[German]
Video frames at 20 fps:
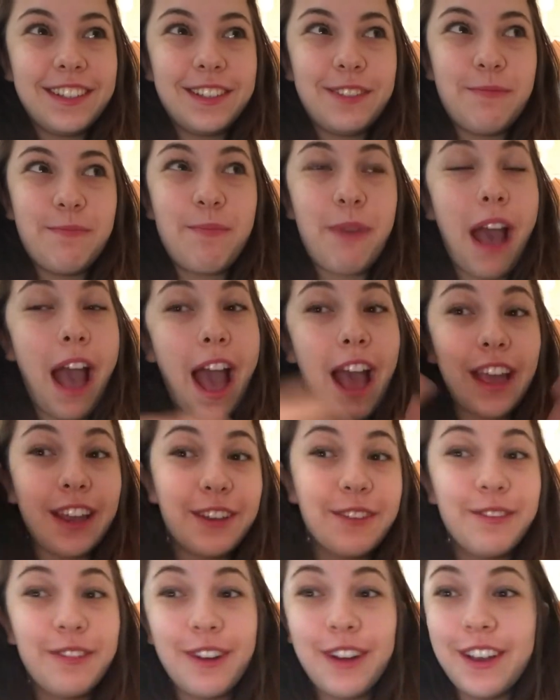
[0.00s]

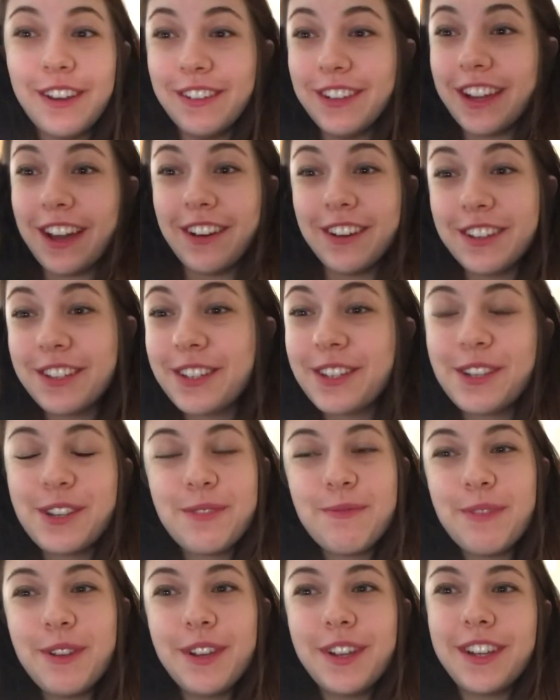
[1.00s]
prachtvoll und
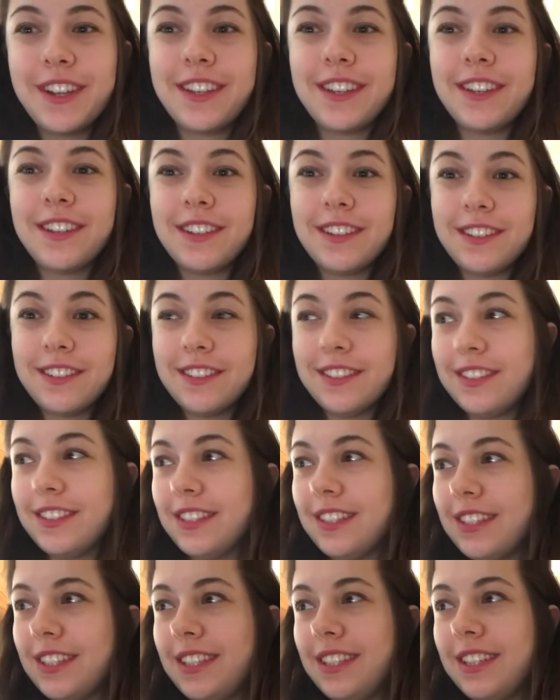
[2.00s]
ausgeschmückt.
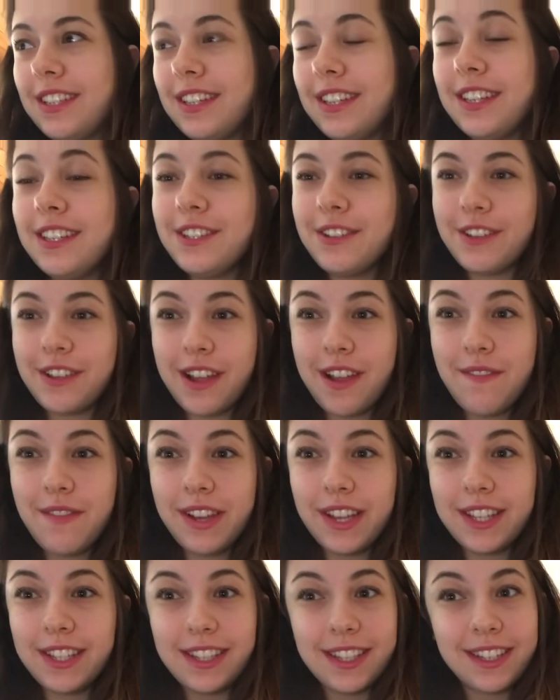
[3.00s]
Und ich äh, lese euch
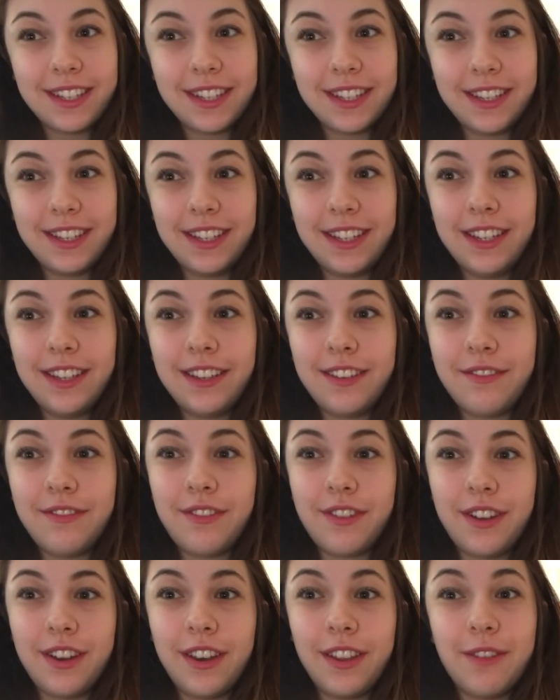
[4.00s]
einmal jetzt das Gedicht
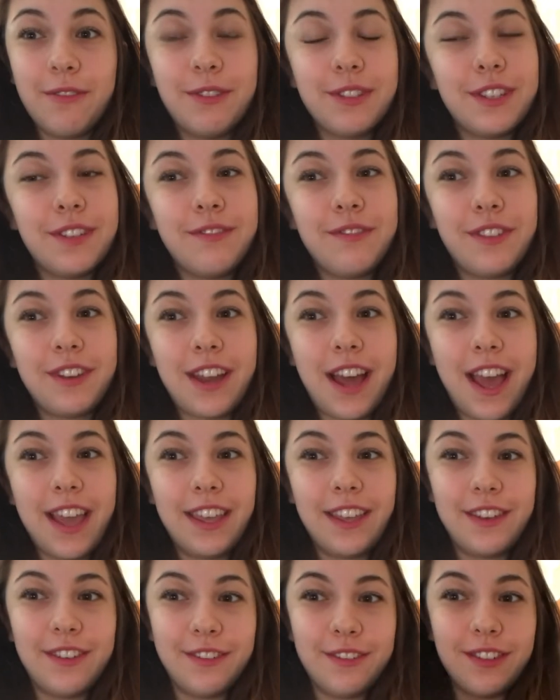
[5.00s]
von Josef von
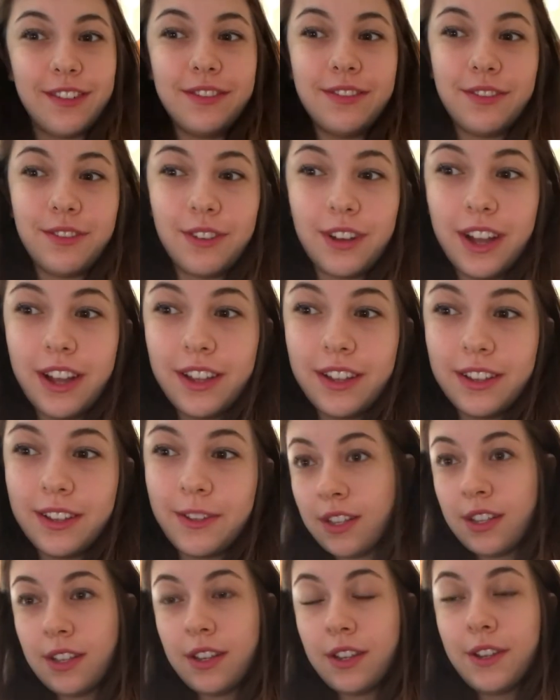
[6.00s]
Eichendorf vor.
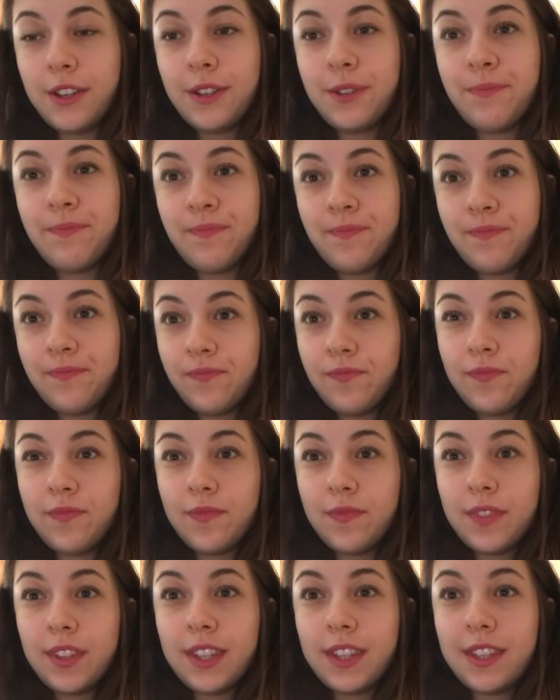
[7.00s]
Ähm,
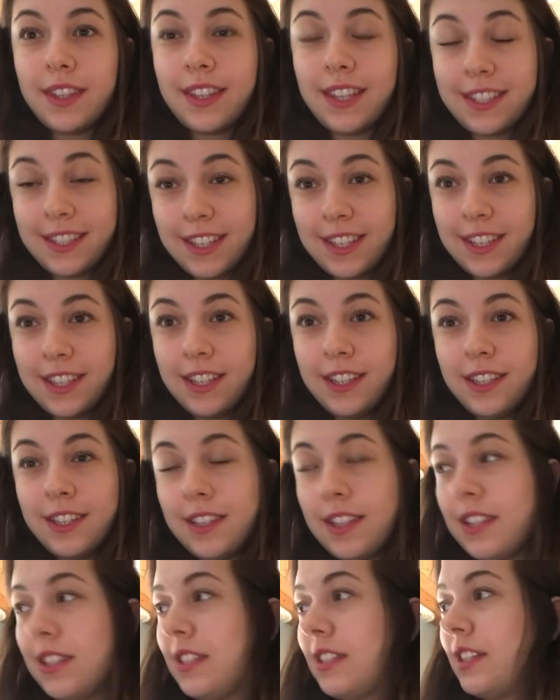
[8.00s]
das Gedicht
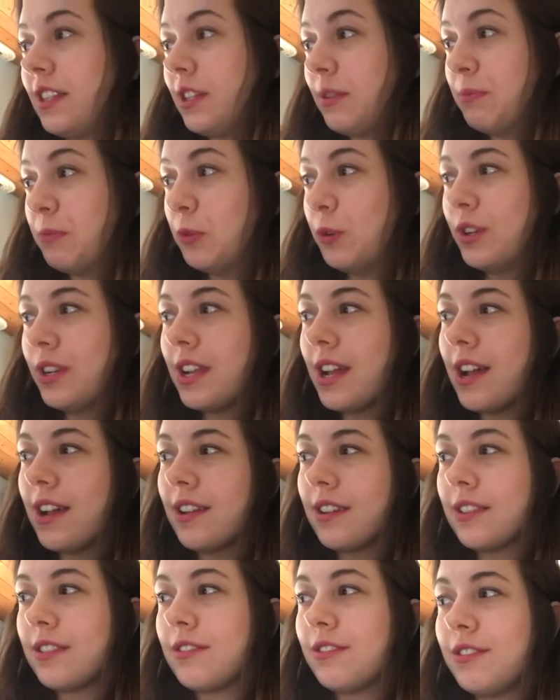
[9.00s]
nennt sich
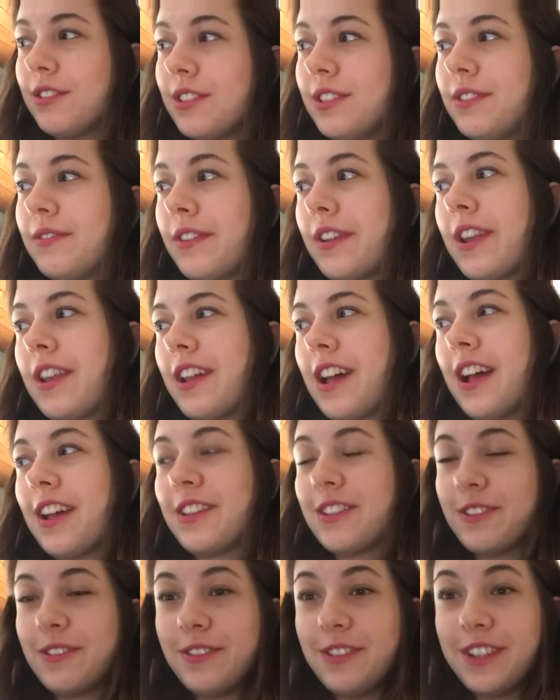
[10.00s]
Mondnacht und ist von
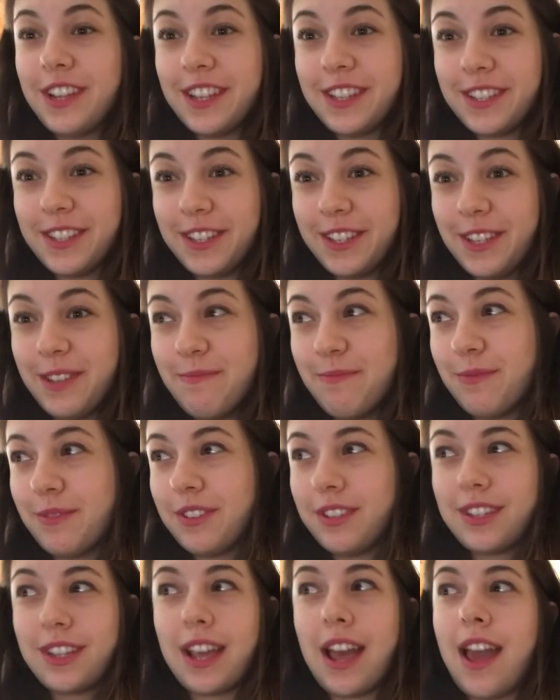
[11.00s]

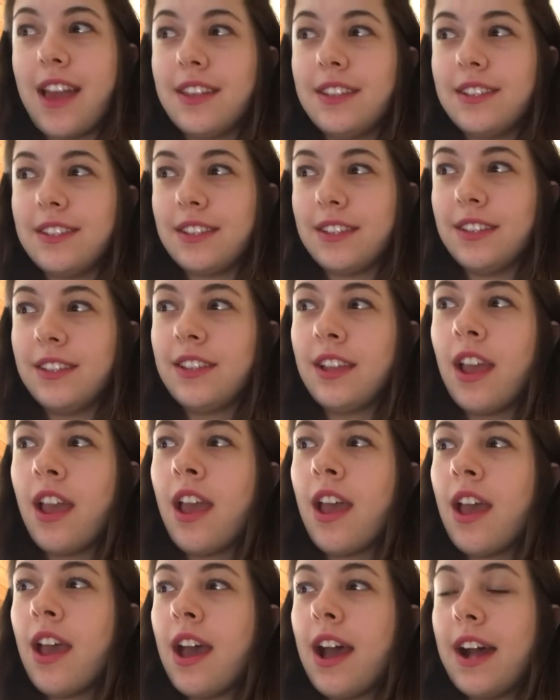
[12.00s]
1837.
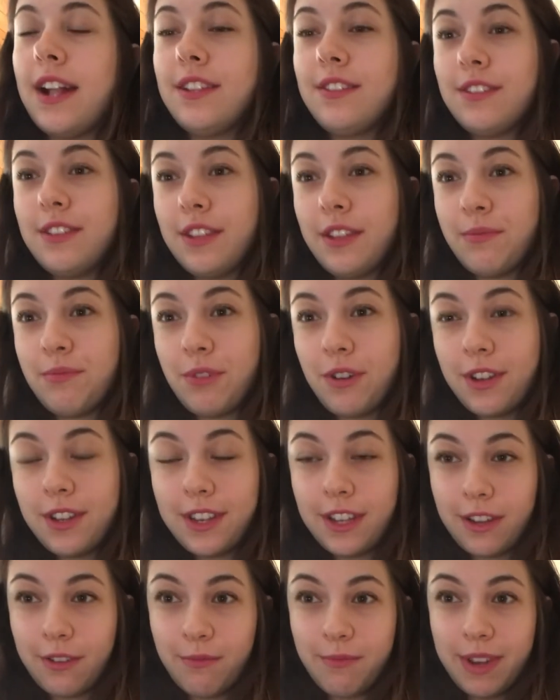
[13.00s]
Also die Epoche
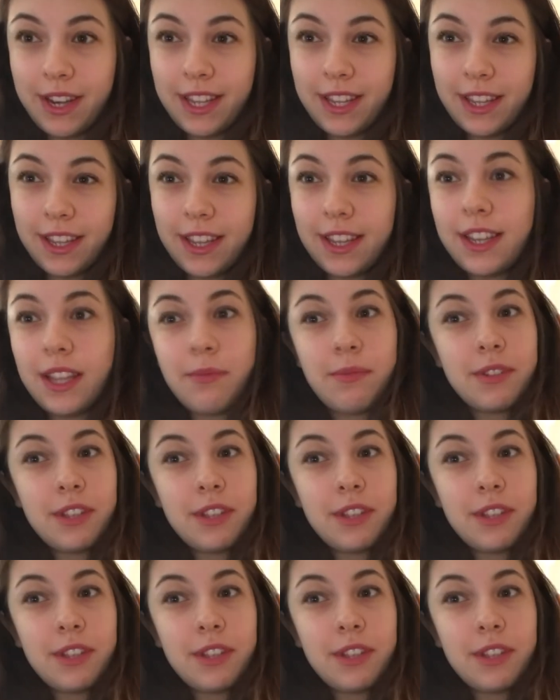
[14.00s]
der Romantik geht ja bis